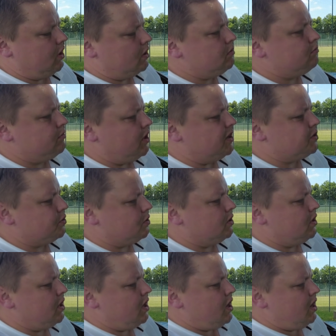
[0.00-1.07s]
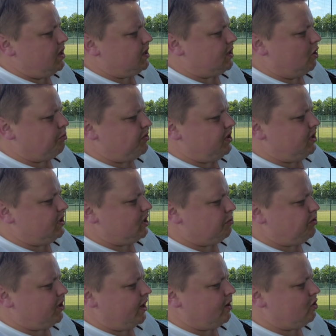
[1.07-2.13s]
Ja, also ich glaube, die, ich
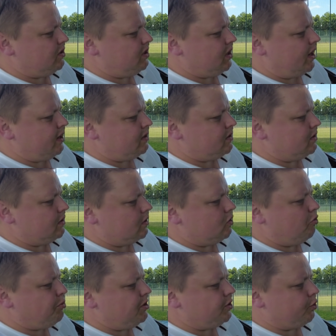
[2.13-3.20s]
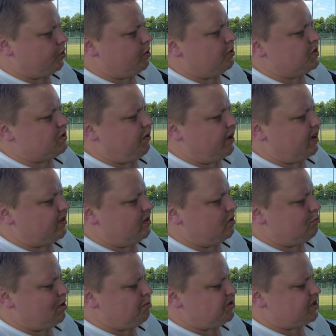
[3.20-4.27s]
glaub, die, Ein die Einkuppeldrücke und so weiter sind
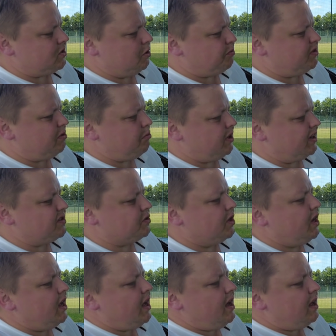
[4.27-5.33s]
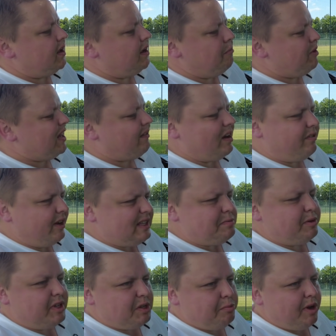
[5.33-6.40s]
nochmal ein bisschen optimiert. Also mhm. mittlerweile fällt es
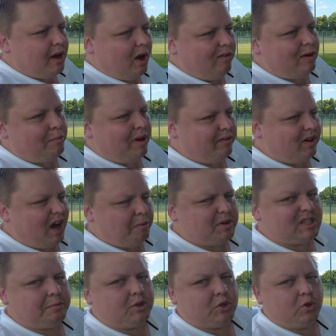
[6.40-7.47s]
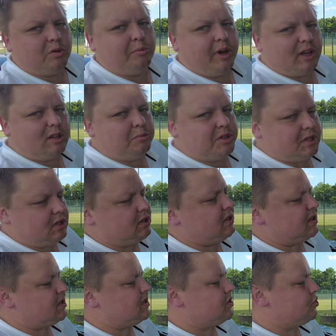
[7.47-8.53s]
mir nicht mehr auf. Am Anfang habe ich es aber schon gemerkt. Mhm.
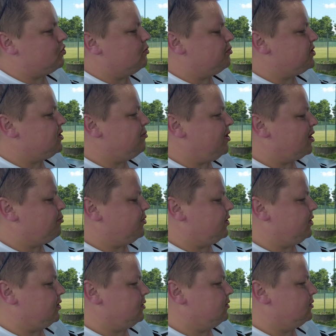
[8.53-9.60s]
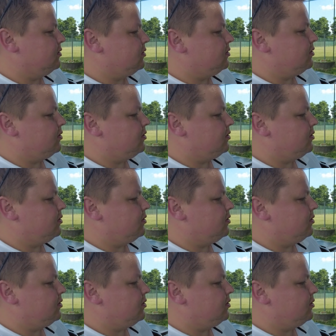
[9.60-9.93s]
Das okay. ist schon ein bisschen merkbar. Ja. Okay,